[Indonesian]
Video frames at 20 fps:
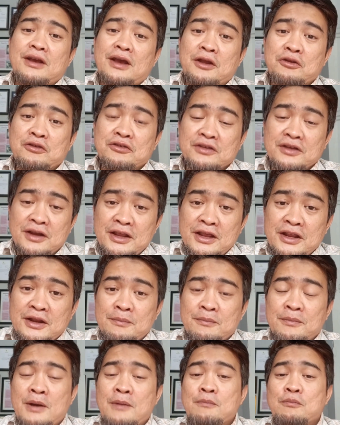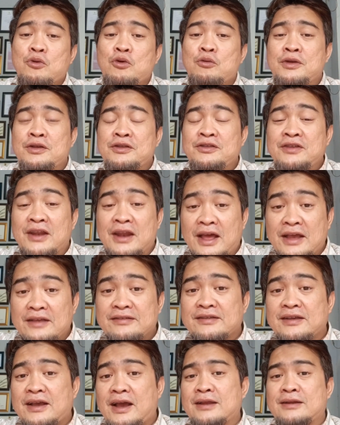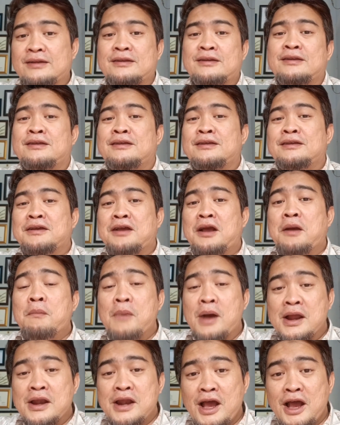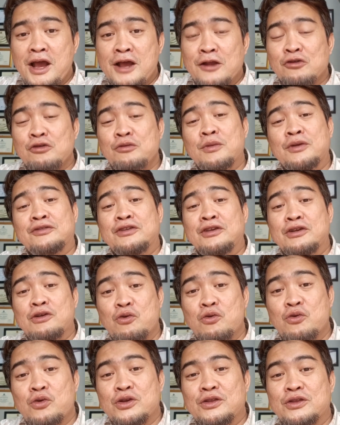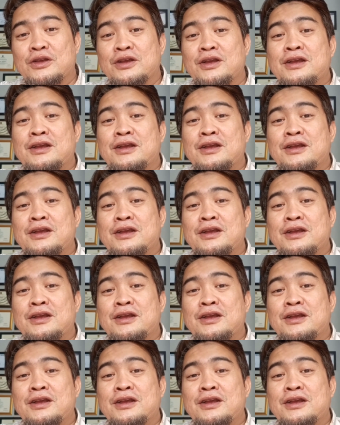harus clear mampu menjelaskan kemana Harun Masiku gitu.